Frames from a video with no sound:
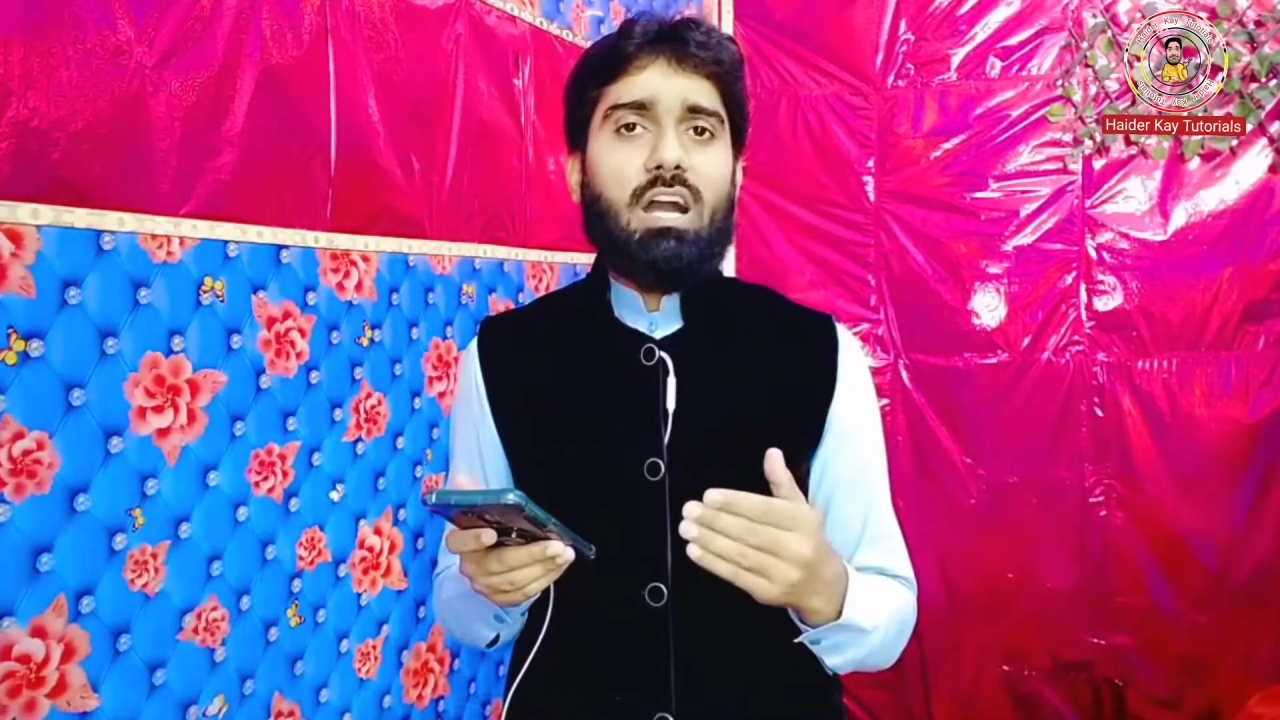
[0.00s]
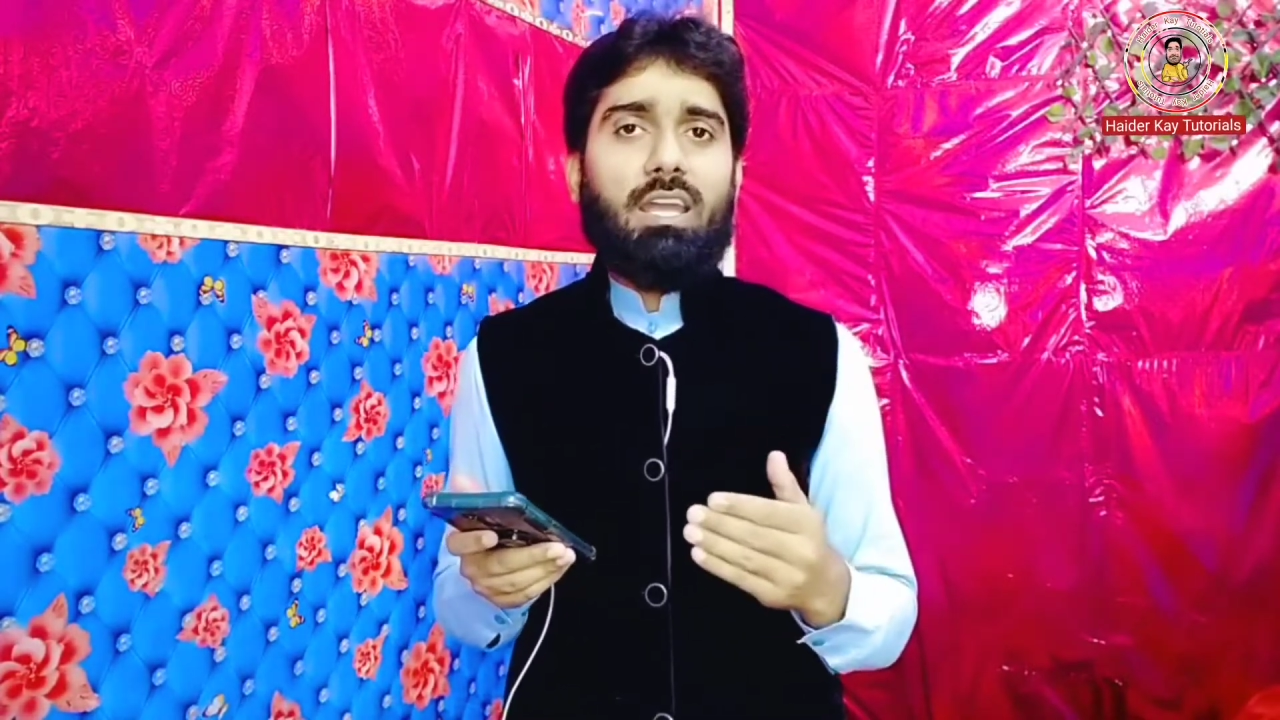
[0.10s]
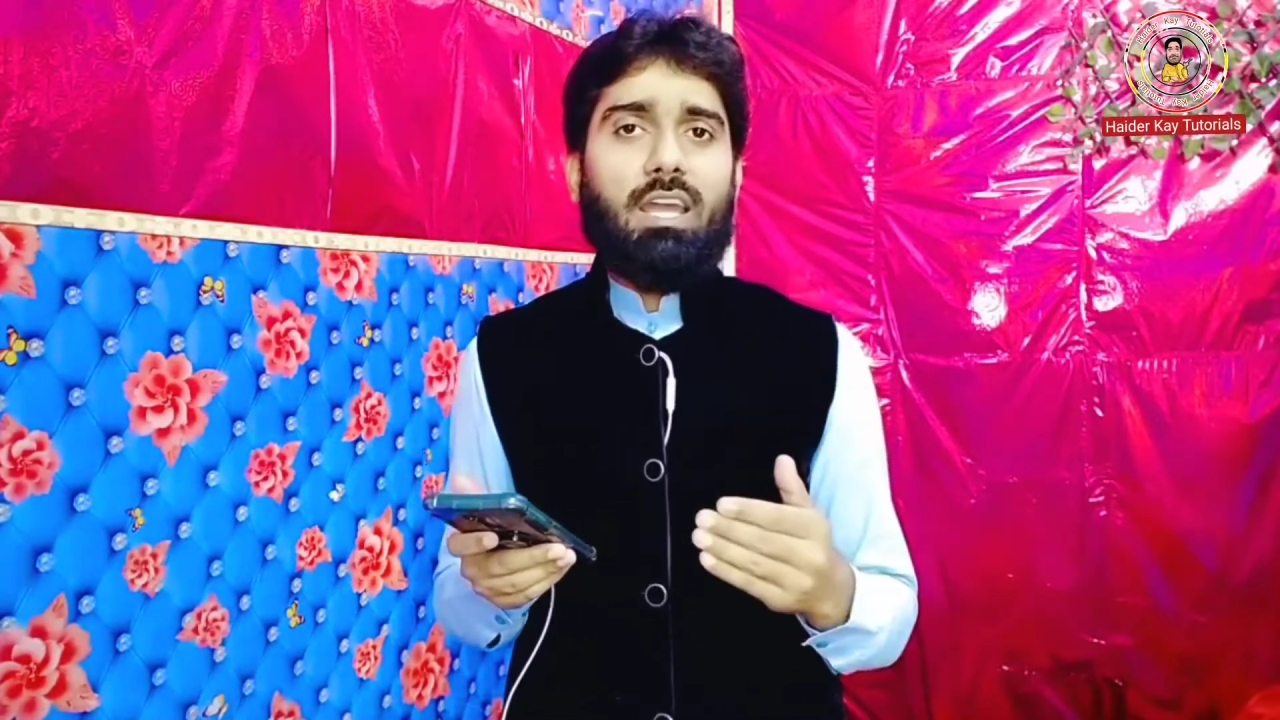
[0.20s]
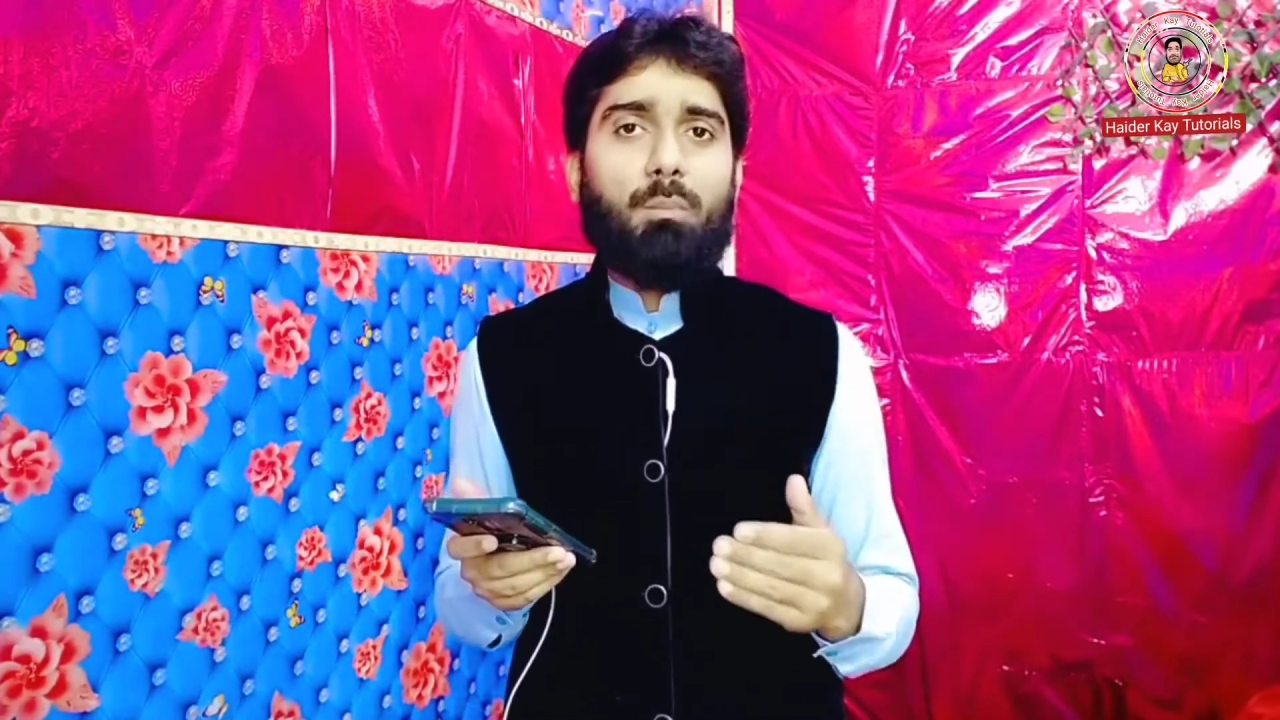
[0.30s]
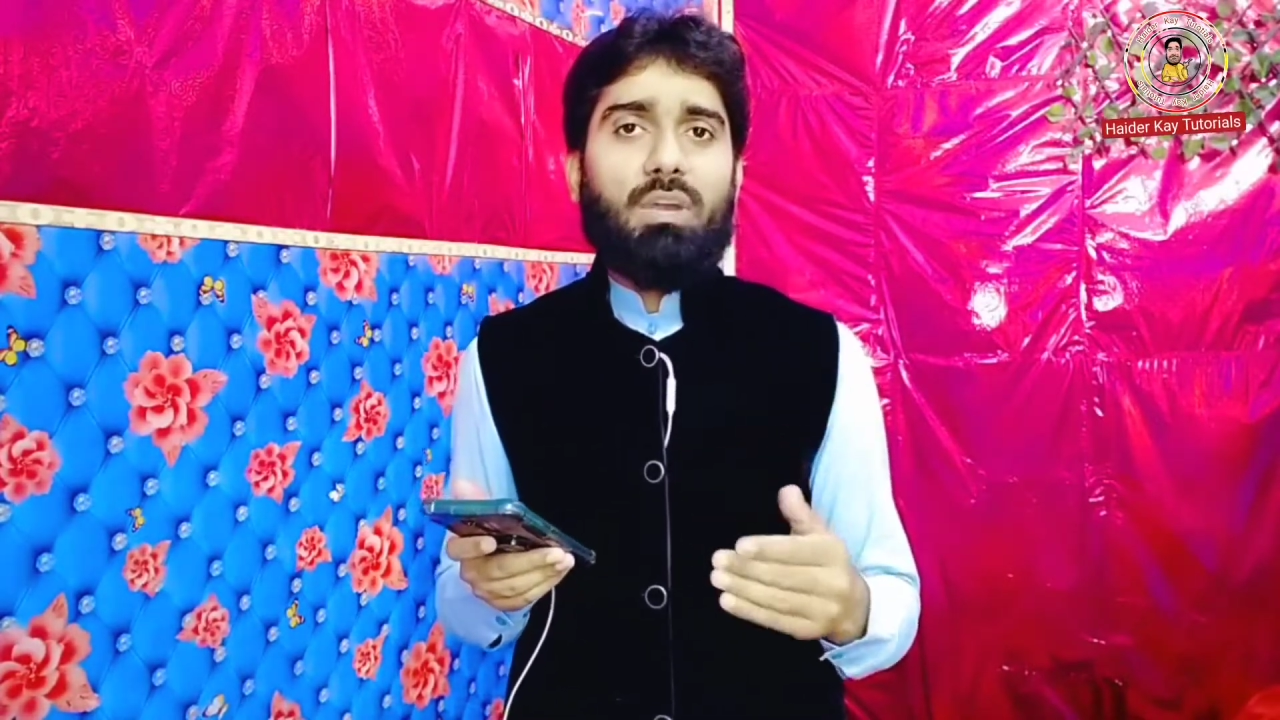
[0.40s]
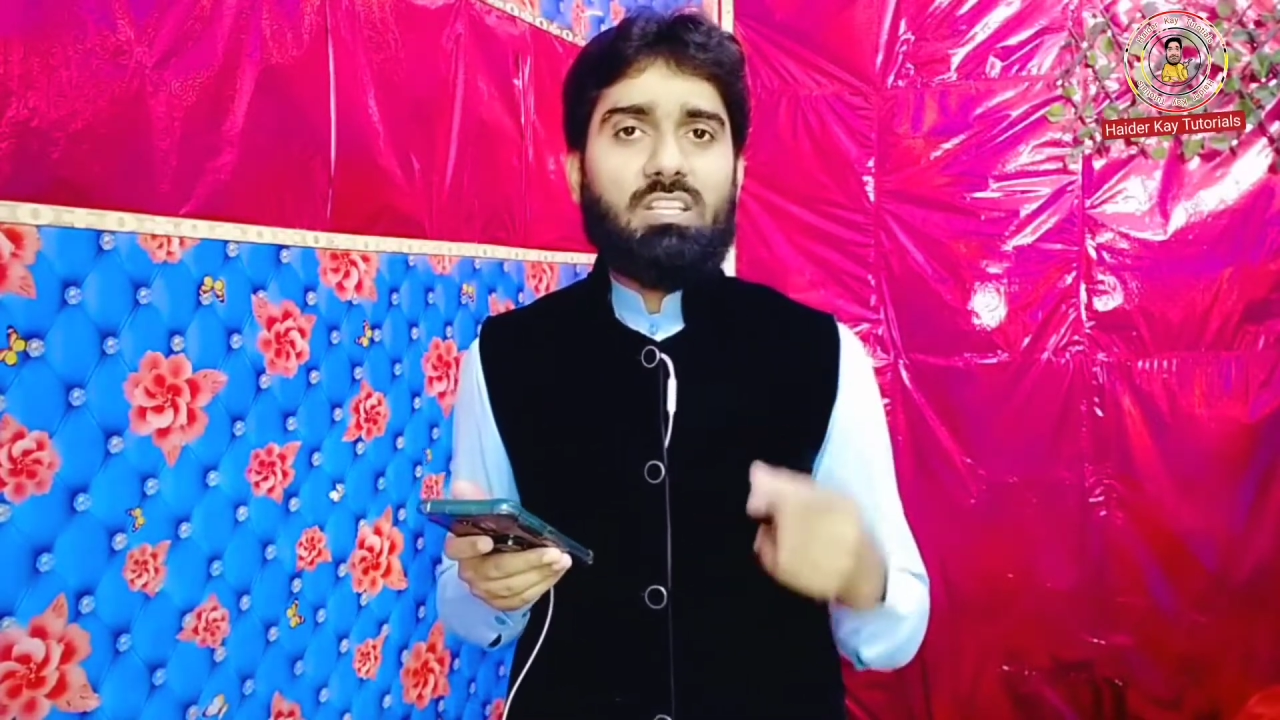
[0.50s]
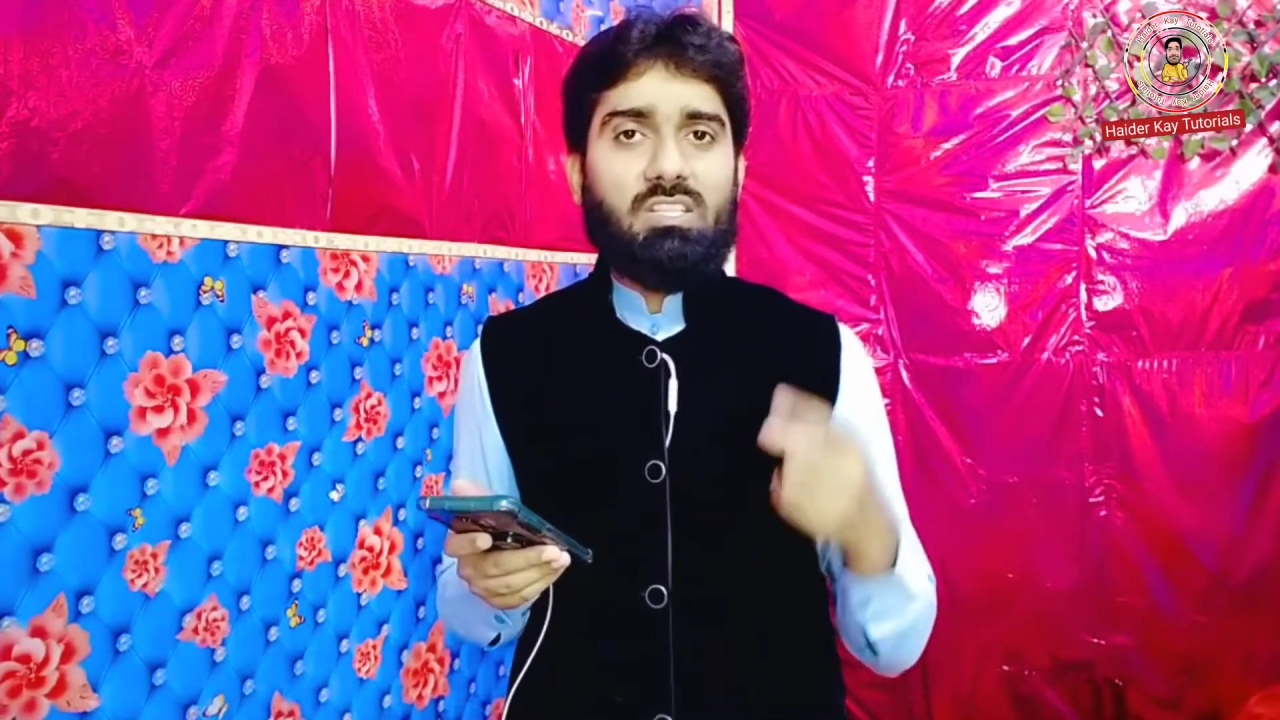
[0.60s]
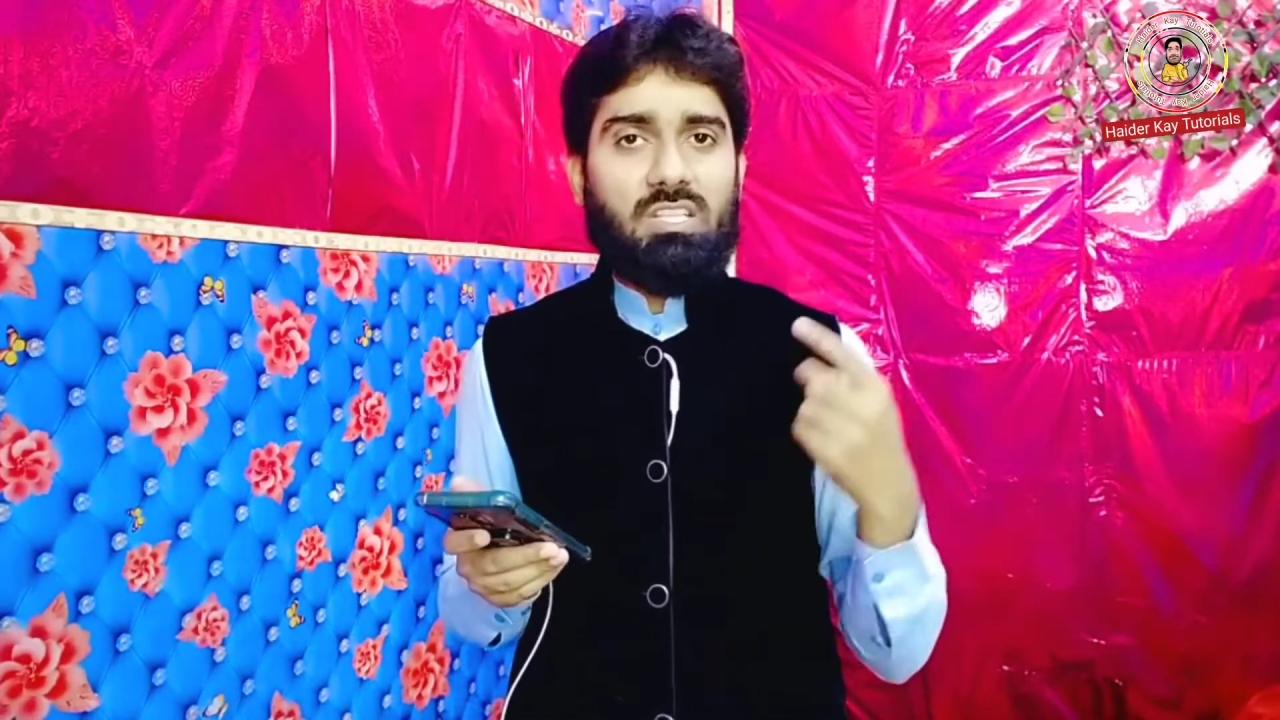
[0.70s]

जाके हमें